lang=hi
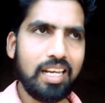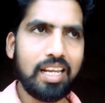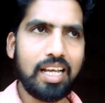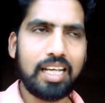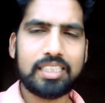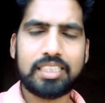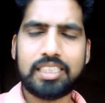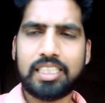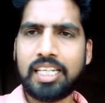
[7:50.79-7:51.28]

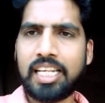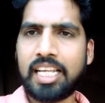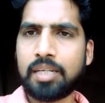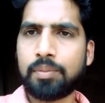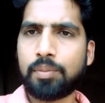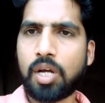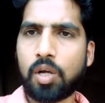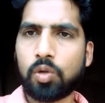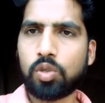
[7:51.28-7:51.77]
लास्ट ईयर
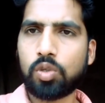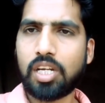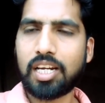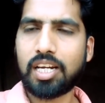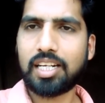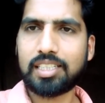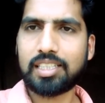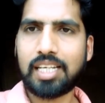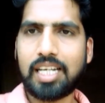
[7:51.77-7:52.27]
एक ब्राउन
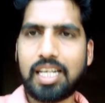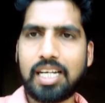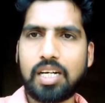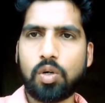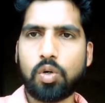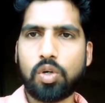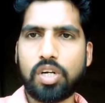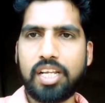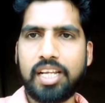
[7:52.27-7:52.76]
कलर का था
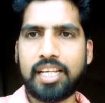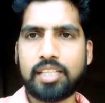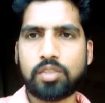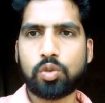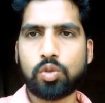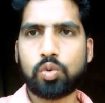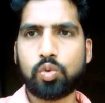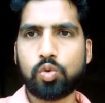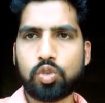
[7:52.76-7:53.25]
और एक
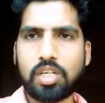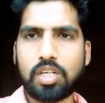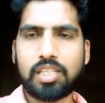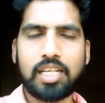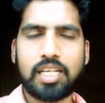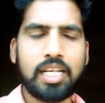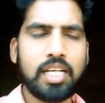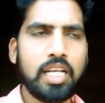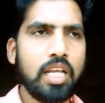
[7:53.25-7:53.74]
जो दूसरा
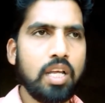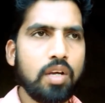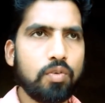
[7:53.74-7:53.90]
था